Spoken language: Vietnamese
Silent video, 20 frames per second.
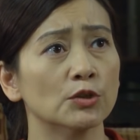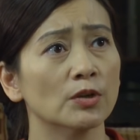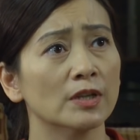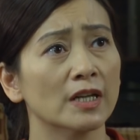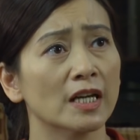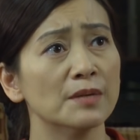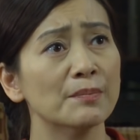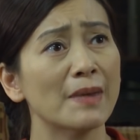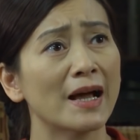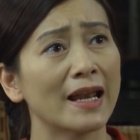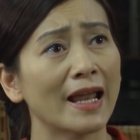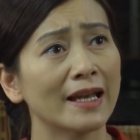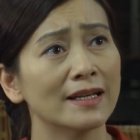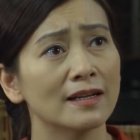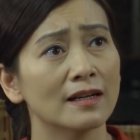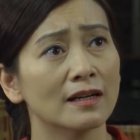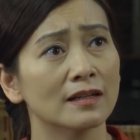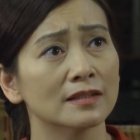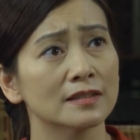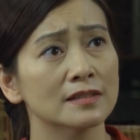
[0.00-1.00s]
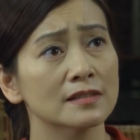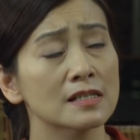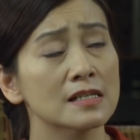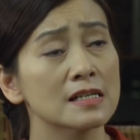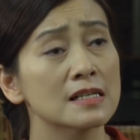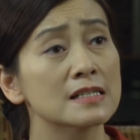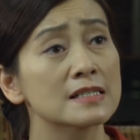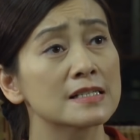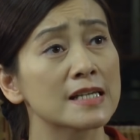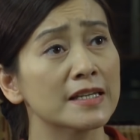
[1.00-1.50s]
tôi nghĩ bà lanh lợi
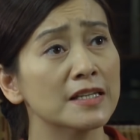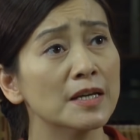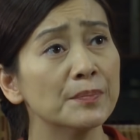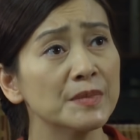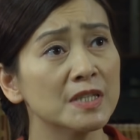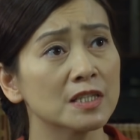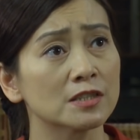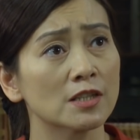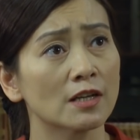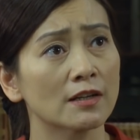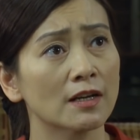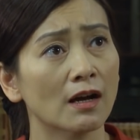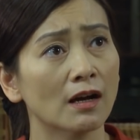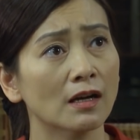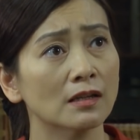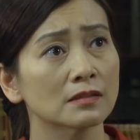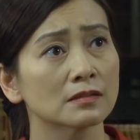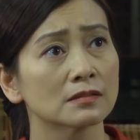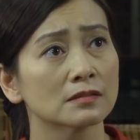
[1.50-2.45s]
Sẽ giúp được cho nó